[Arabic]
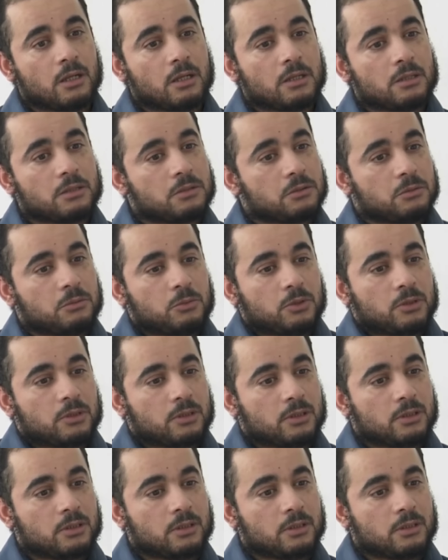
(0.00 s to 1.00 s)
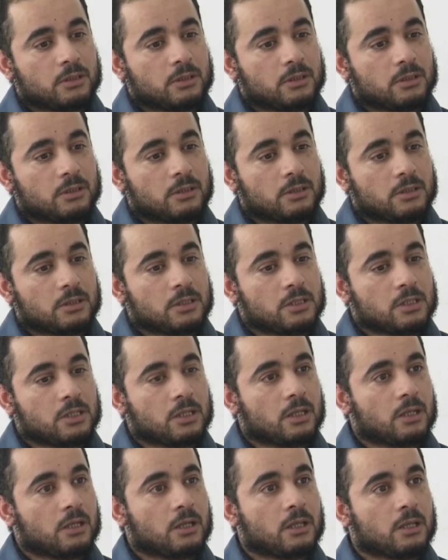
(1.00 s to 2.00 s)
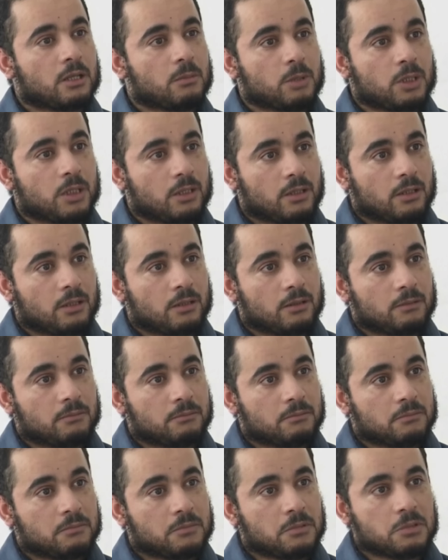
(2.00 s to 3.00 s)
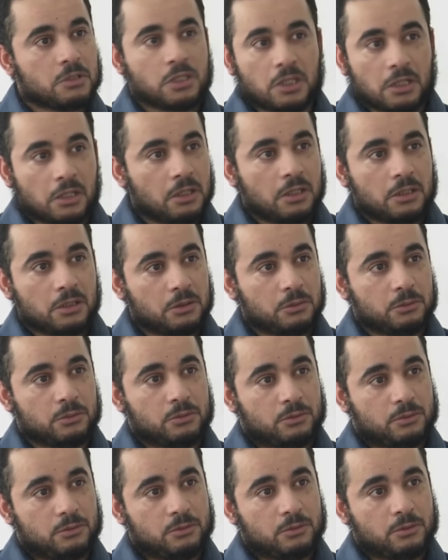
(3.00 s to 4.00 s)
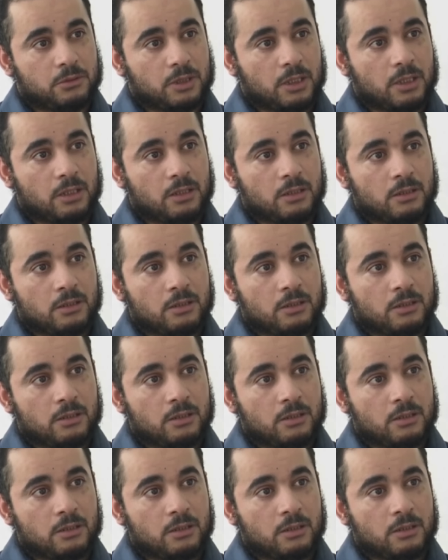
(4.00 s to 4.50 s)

كانت امور آه، تجاره اكثر منها جهاد وغيره